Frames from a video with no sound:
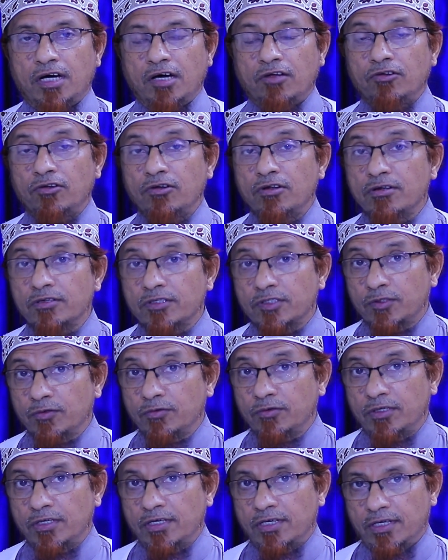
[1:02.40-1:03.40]
আল্লাহর
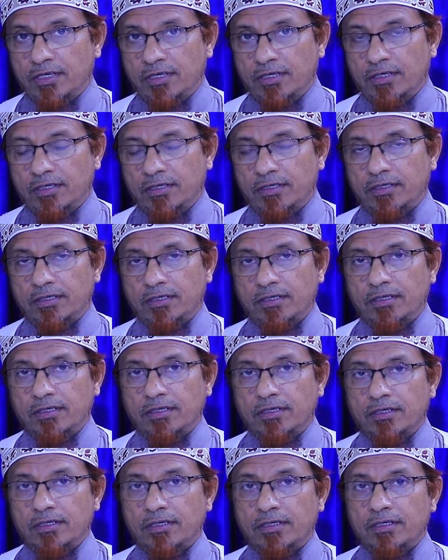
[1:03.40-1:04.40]
সুন্না
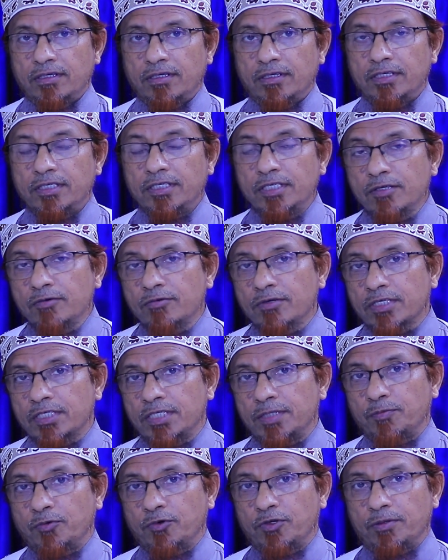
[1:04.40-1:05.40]
এটিও
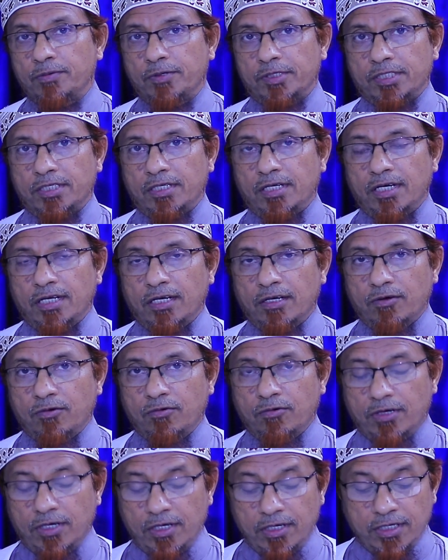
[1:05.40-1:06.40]
একটি পরিভাষা আল
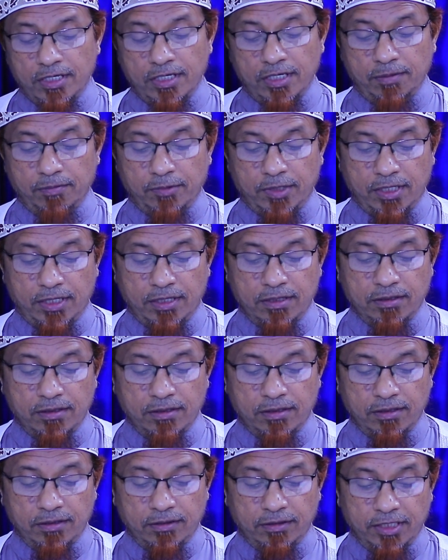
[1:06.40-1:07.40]
কোরআনে আমরা
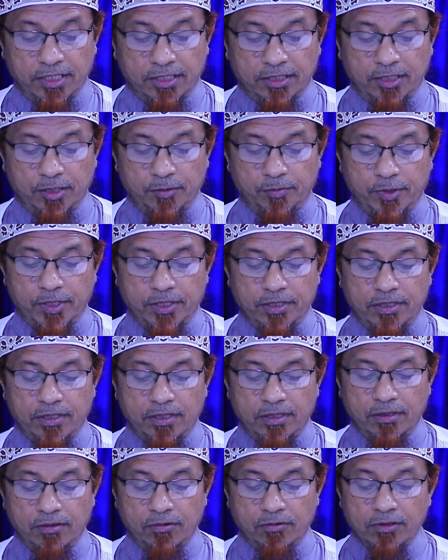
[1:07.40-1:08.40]
দেখতে পাই
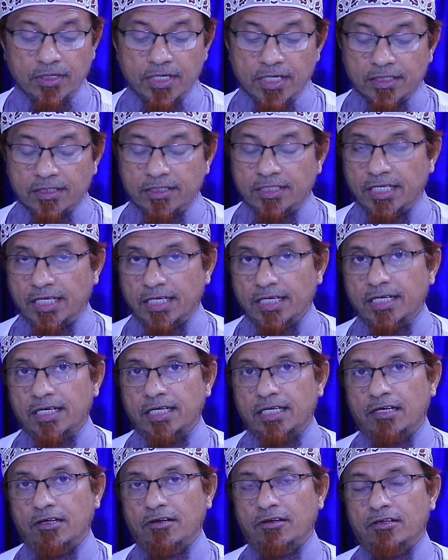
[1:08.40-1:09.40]
অনেক
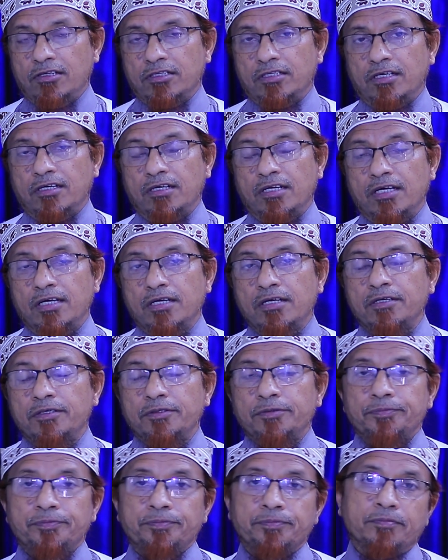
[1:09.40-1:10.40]
জায়গায় আল্লাহ তালা
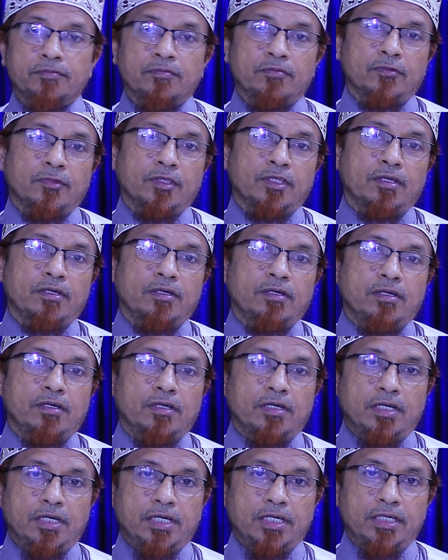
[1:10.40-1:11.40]

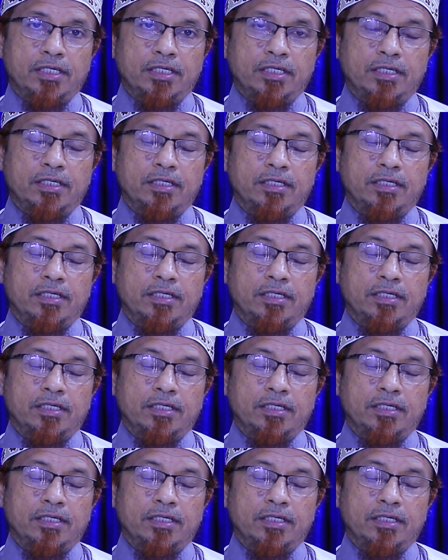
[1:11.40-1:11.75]
এই